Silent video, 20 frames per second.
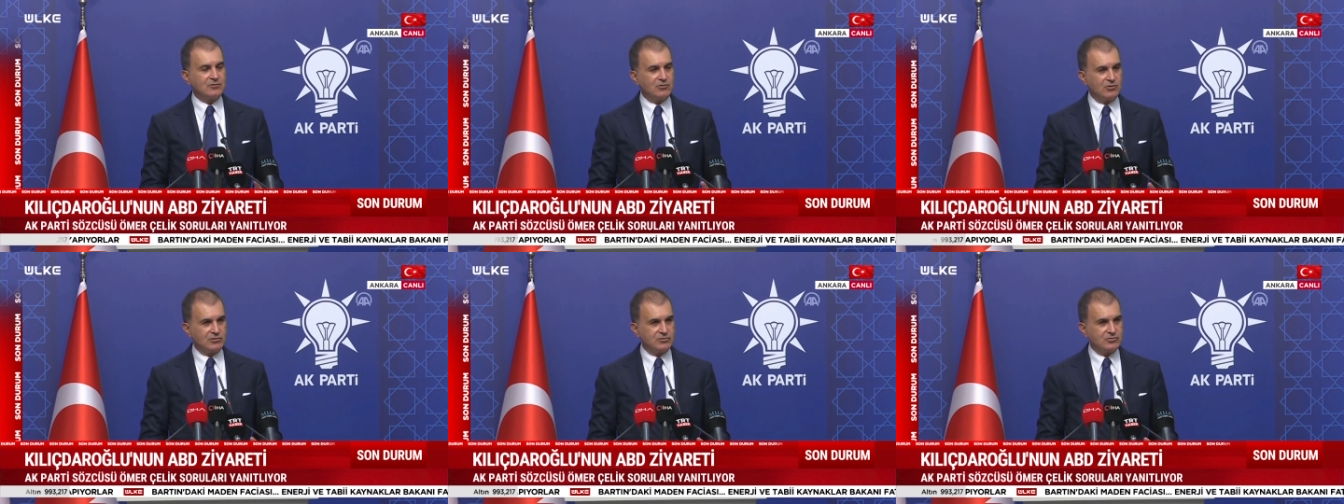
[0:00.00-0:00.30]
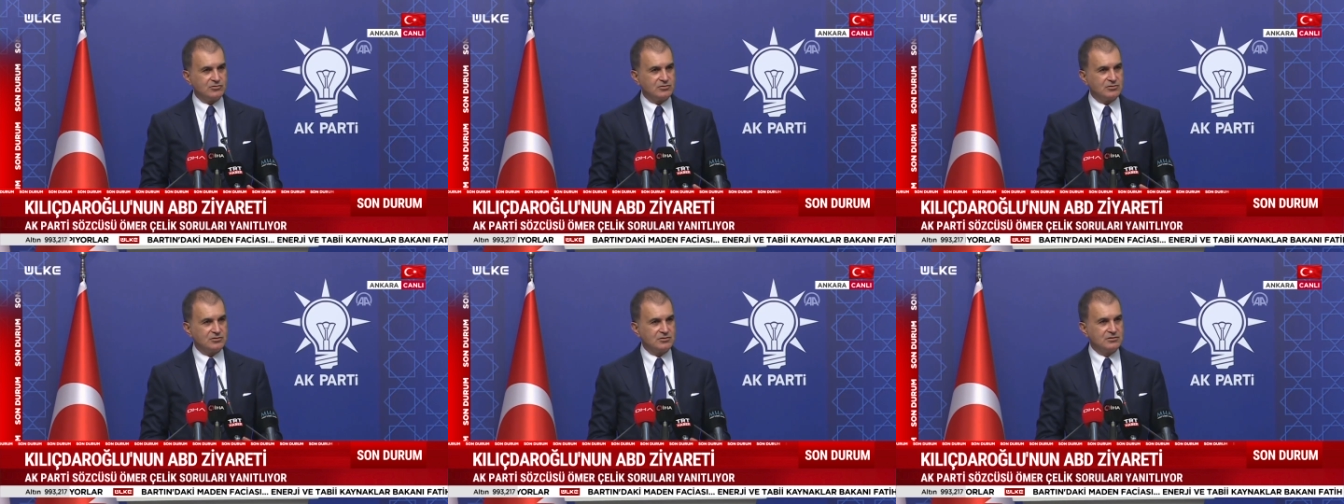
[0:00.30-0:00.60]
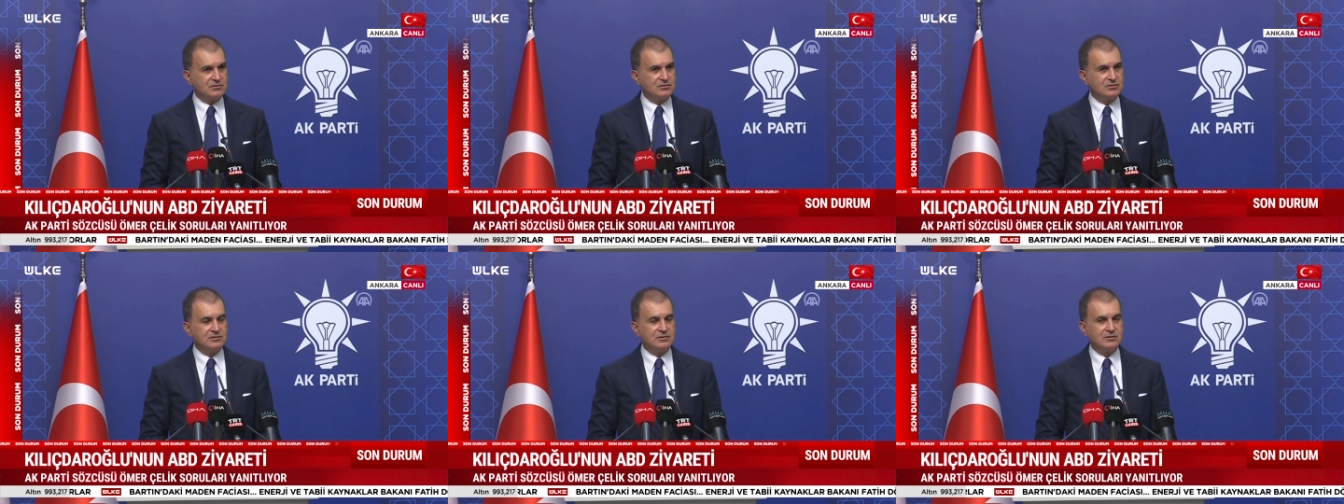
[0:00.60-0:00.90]
olduğu,
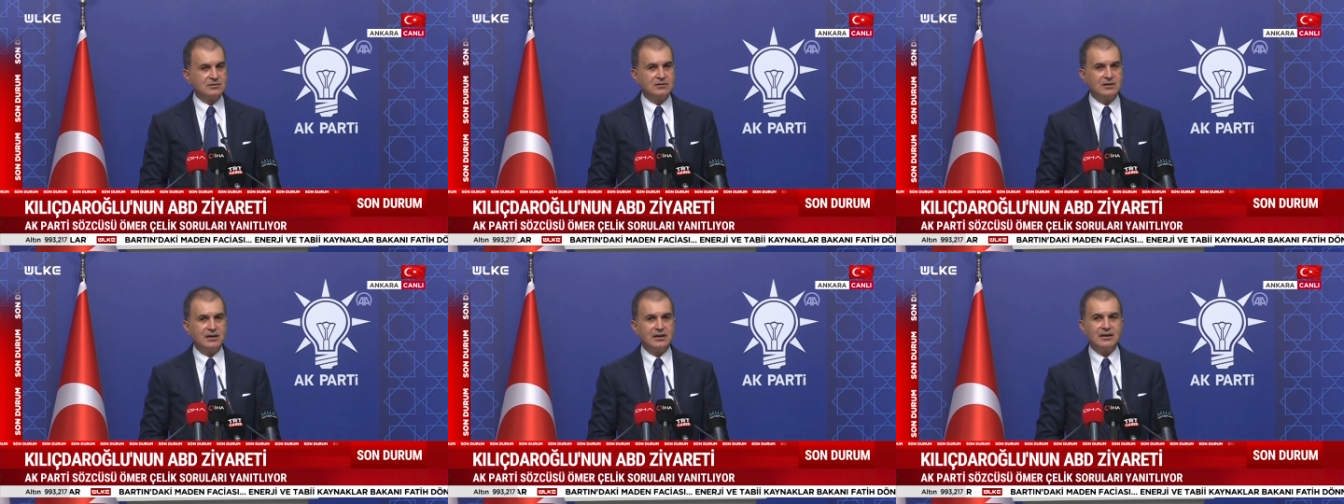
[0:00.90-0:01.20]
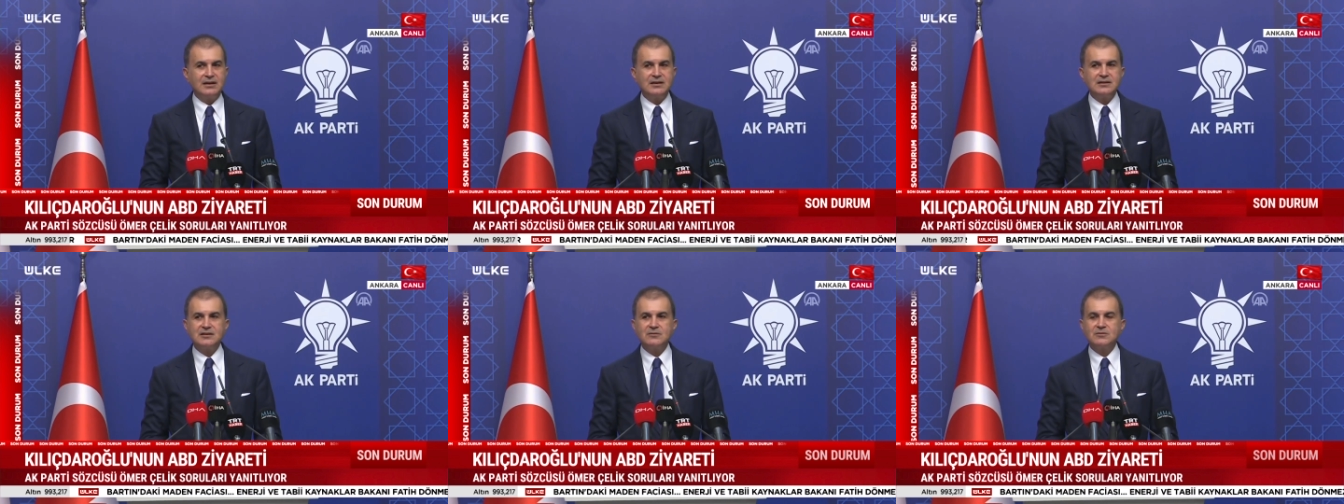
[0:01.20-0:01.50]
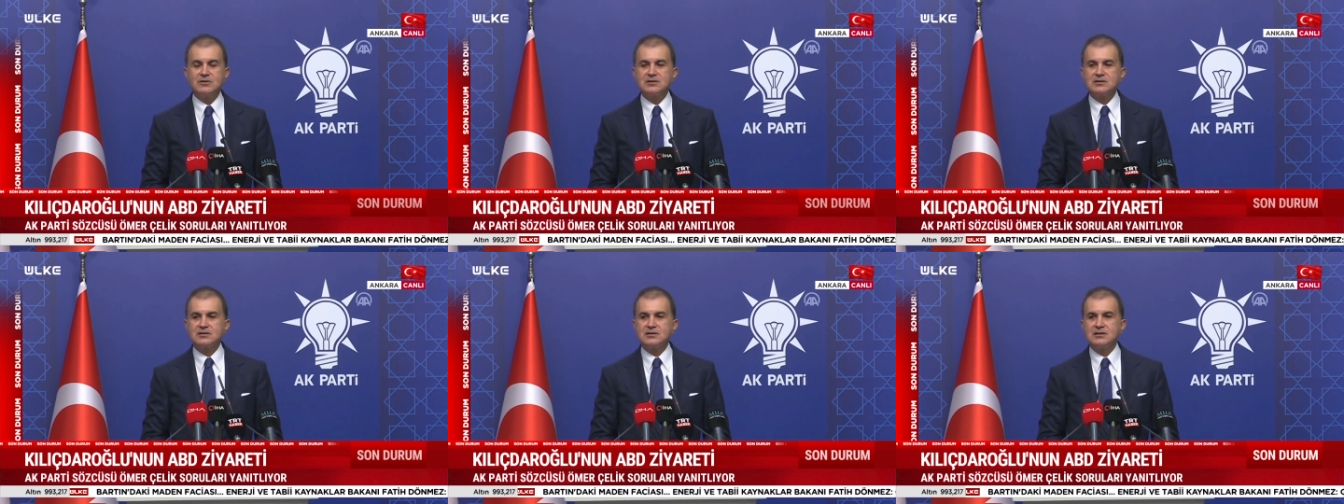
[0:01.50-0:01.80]
herhangi
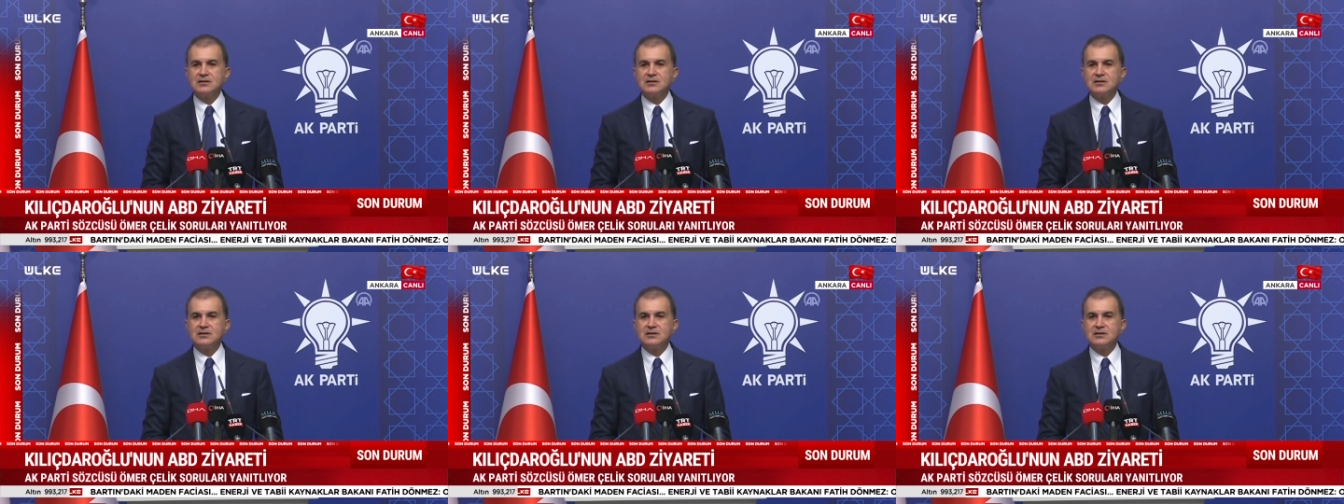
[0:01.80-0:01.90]
bir